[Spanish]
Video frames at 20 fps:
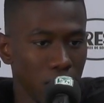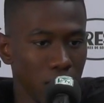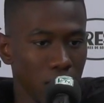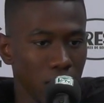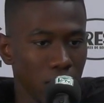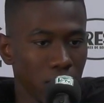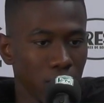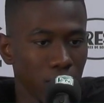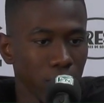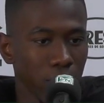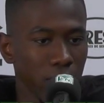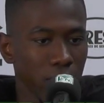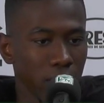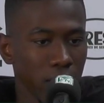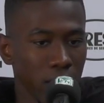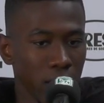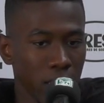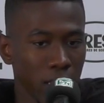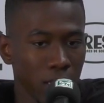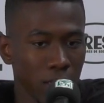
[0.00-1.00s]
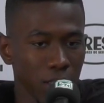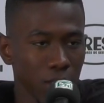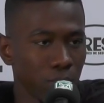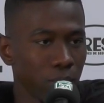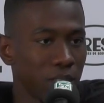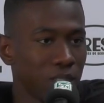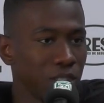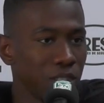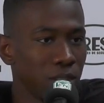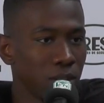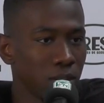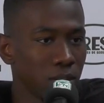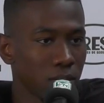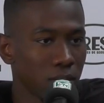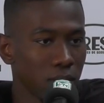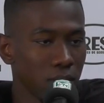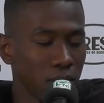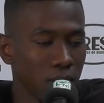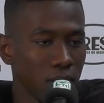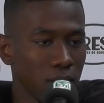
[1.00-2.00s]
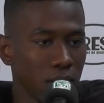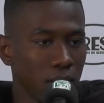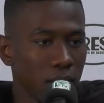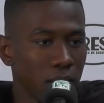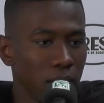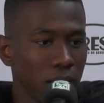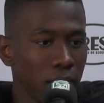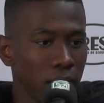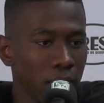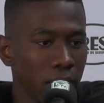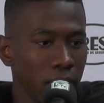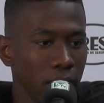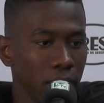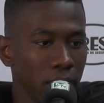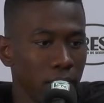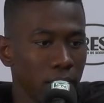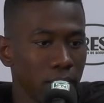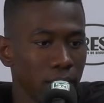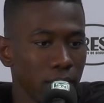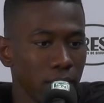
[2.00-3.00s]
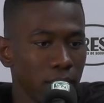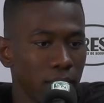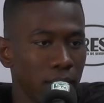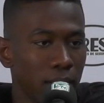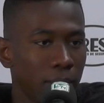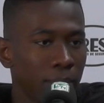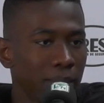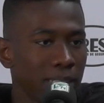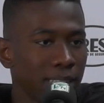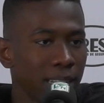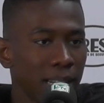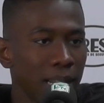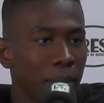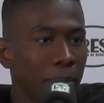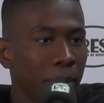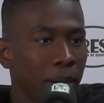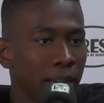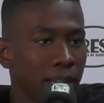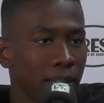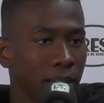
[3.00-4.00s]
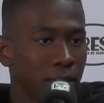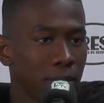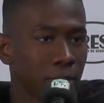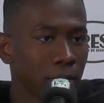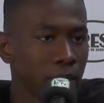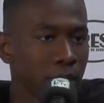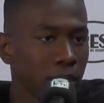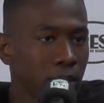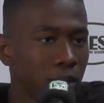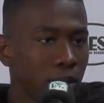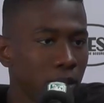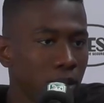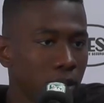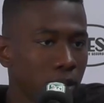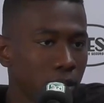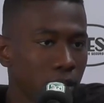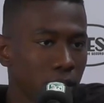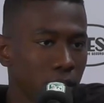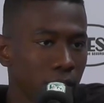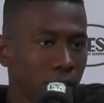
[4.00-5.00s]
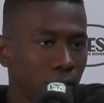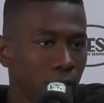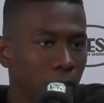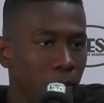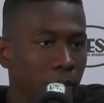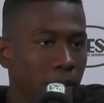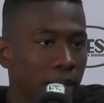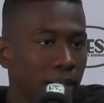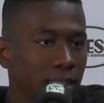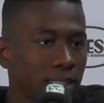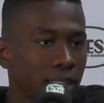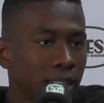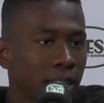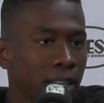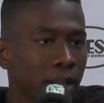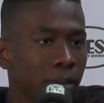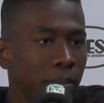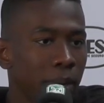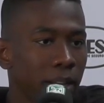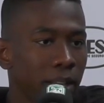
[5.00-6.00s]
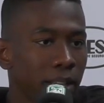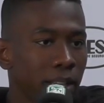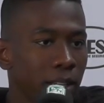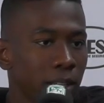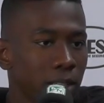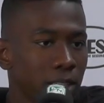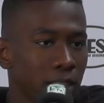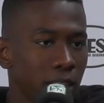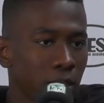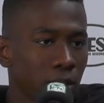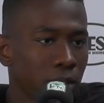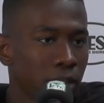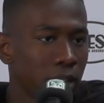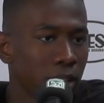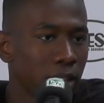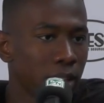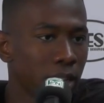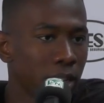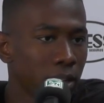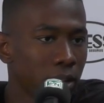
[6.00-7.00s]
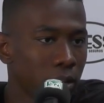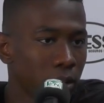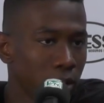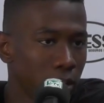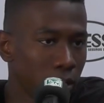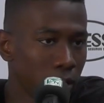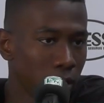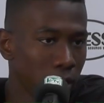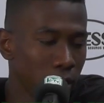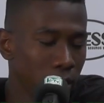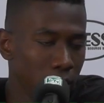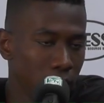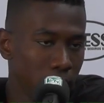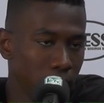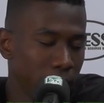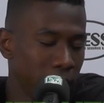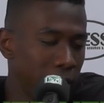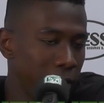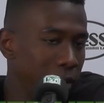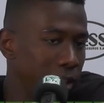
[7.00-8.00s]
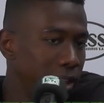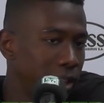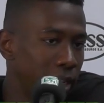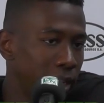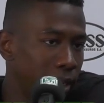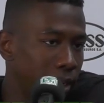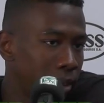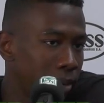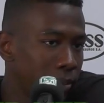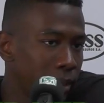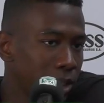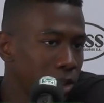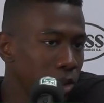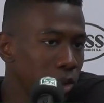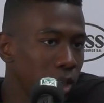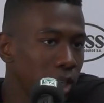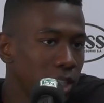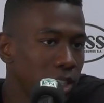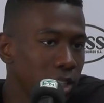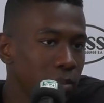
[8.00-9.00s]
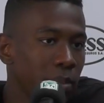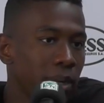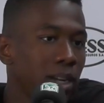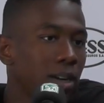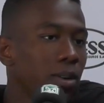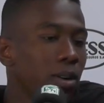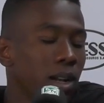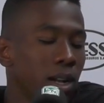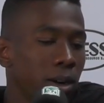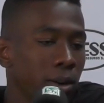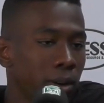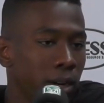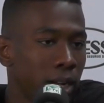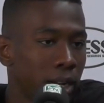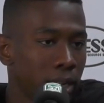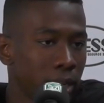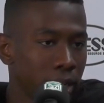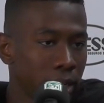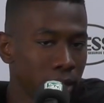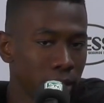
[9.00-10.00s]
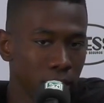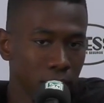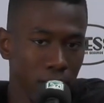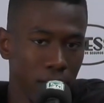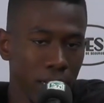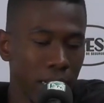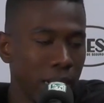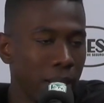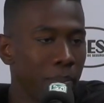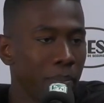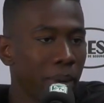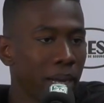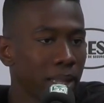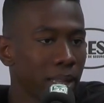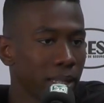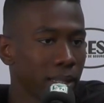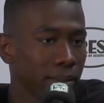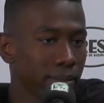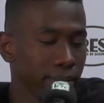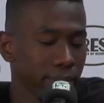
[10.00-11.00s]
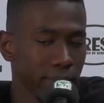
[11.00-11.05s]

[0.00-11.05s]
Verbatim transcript: Eh, no es cualquier situación. Eh, y era pasar la página después del gol, volver a estar en el partido, estar conectado para evitar más goles y para colaborar en, en el empate.